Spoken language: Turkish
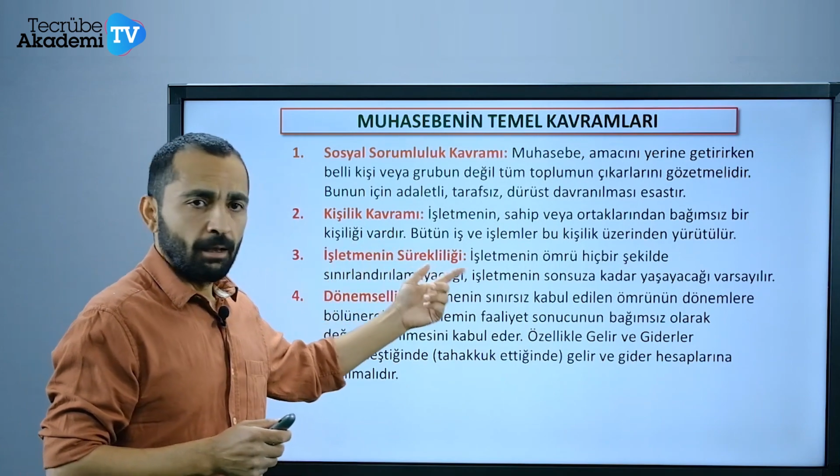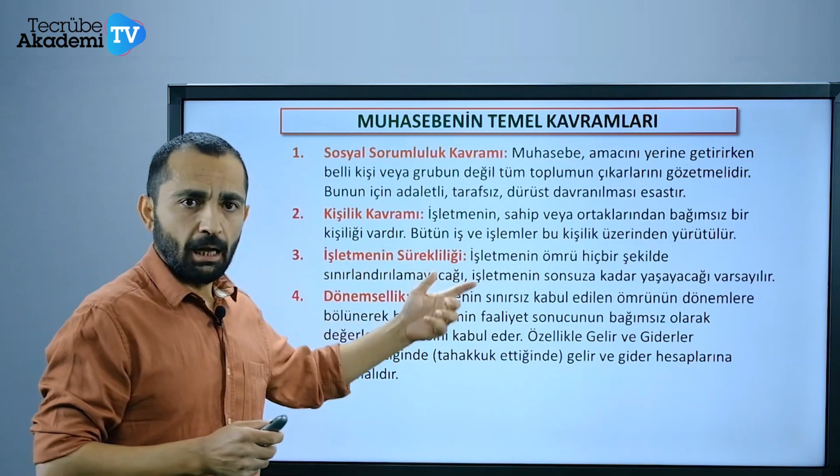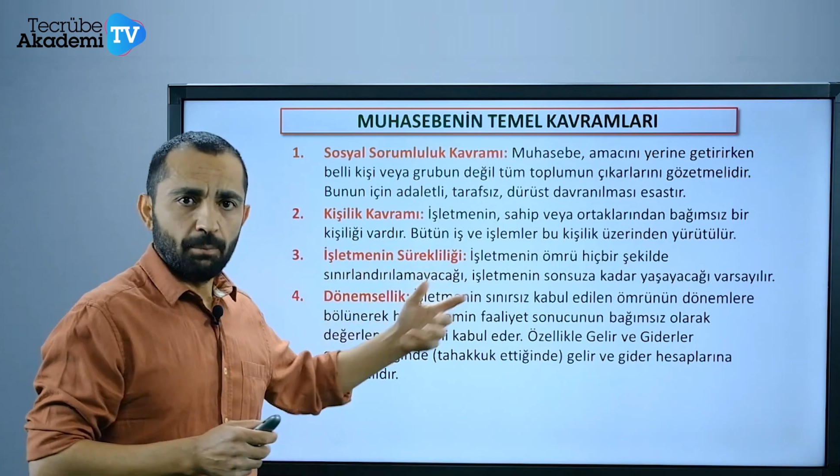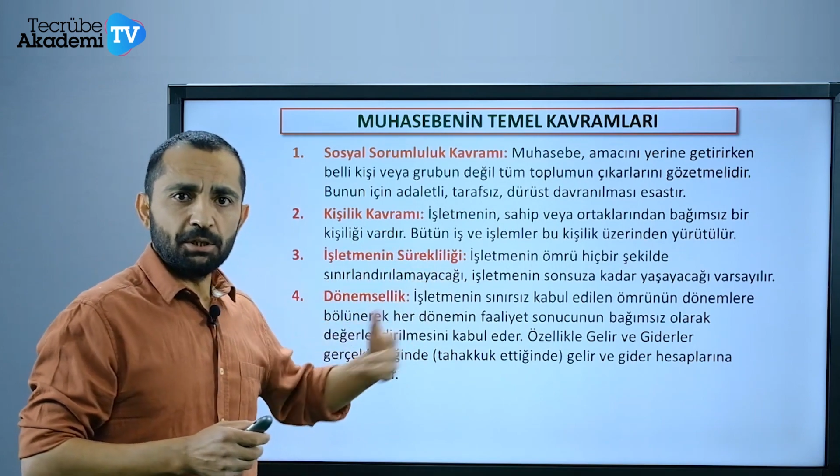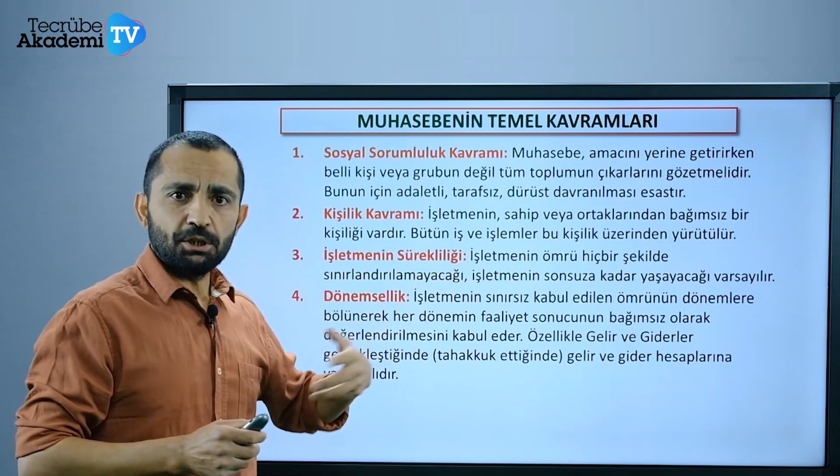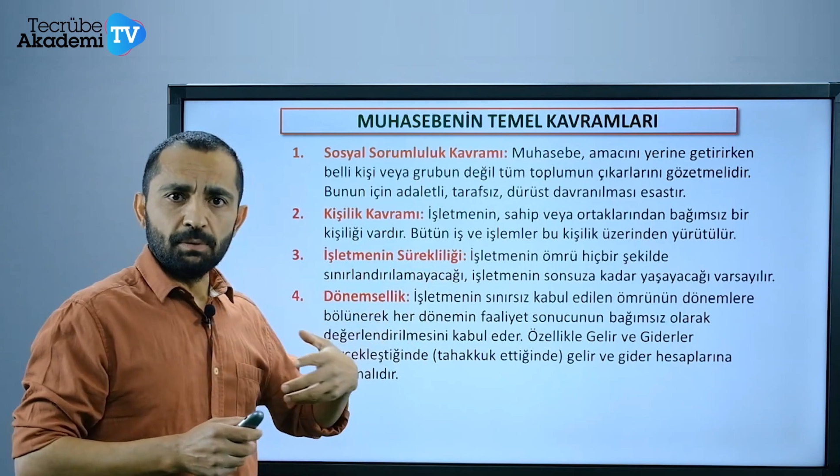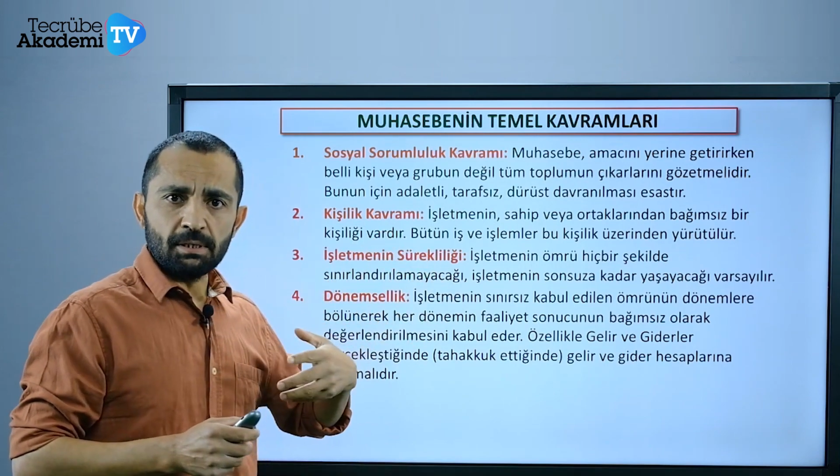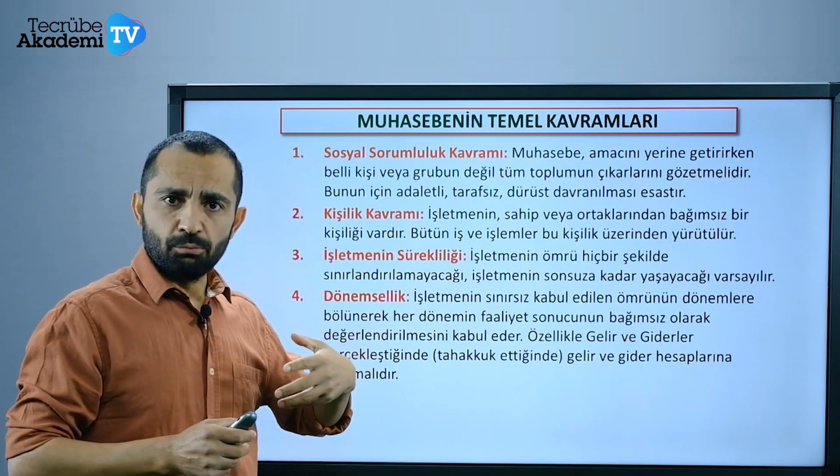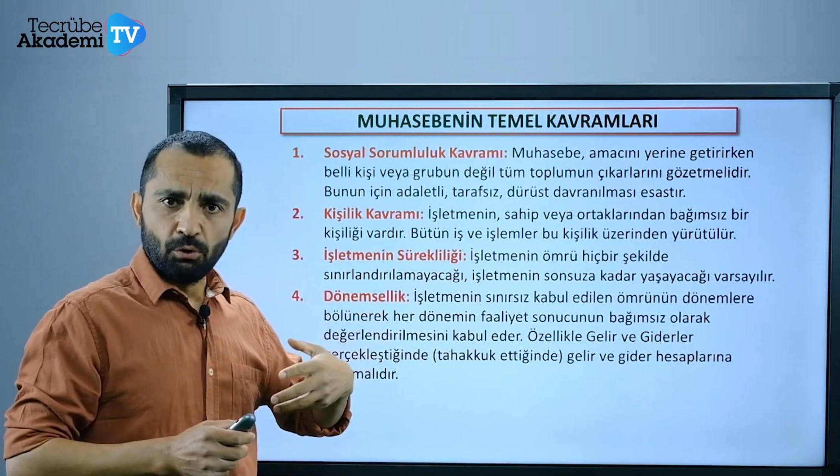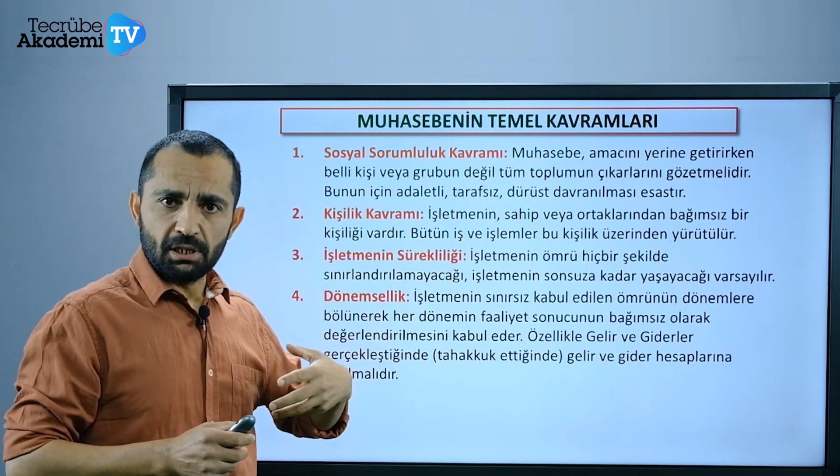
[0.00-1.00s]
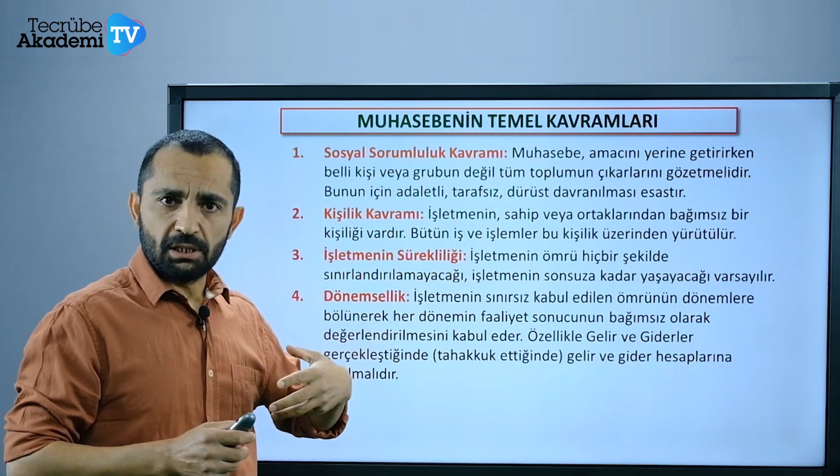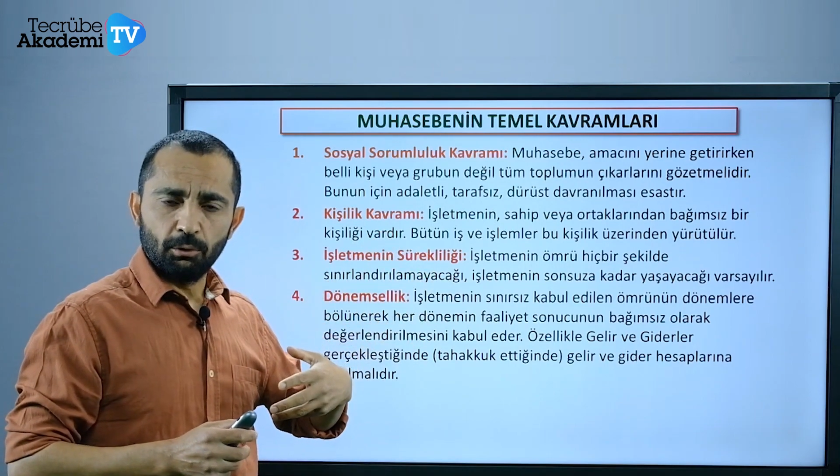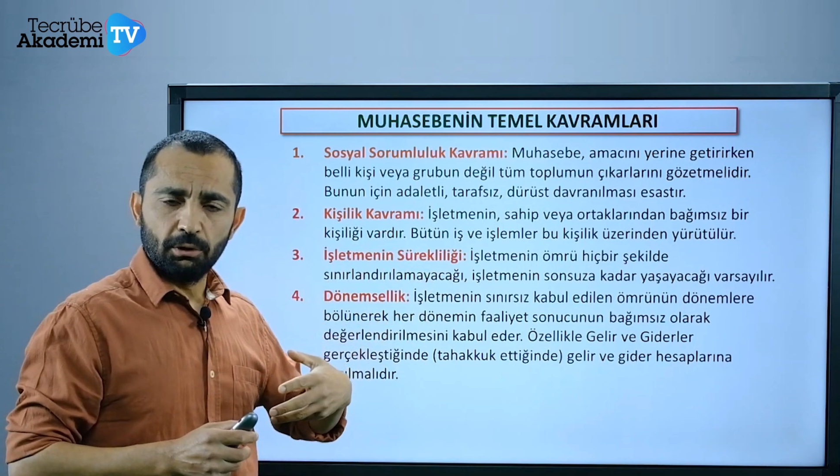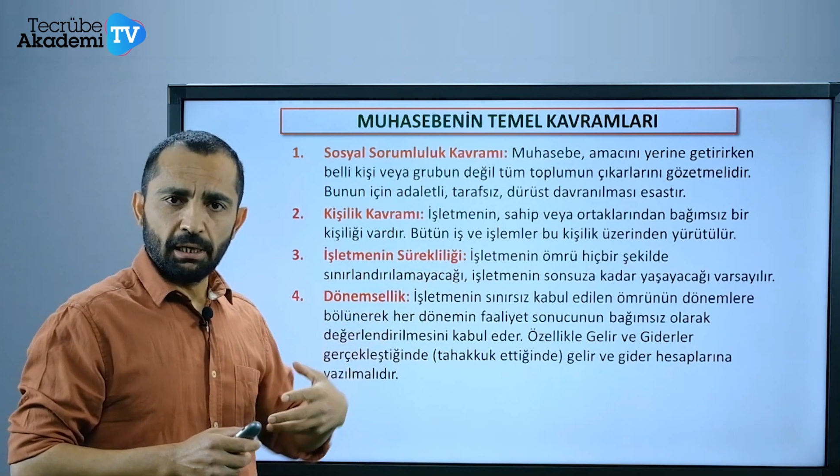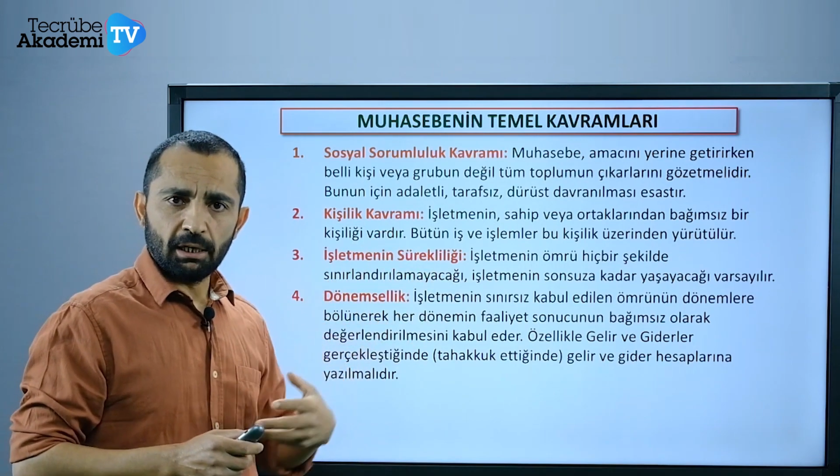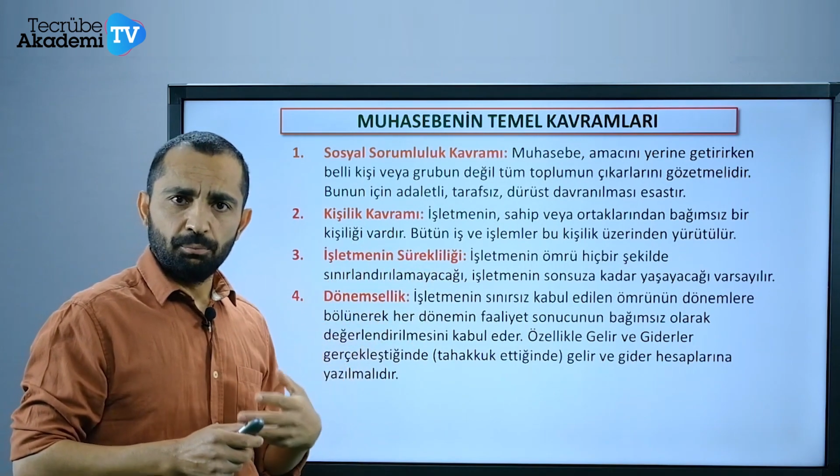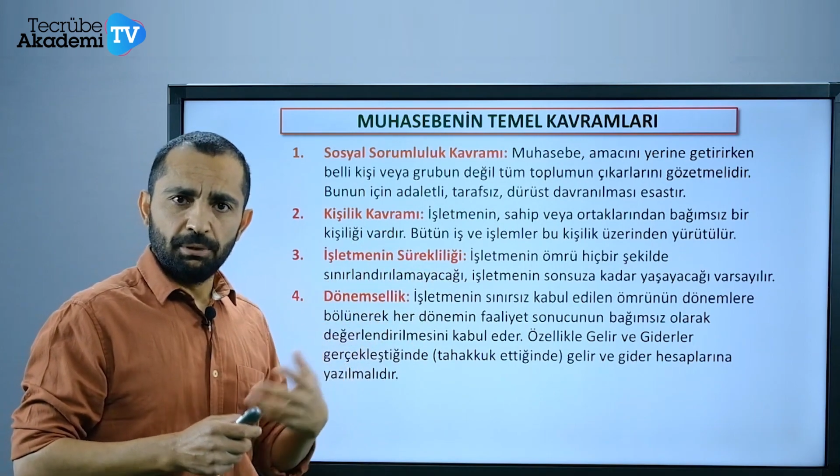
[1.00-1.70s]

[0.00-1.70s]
Amacımız muhasebe olarak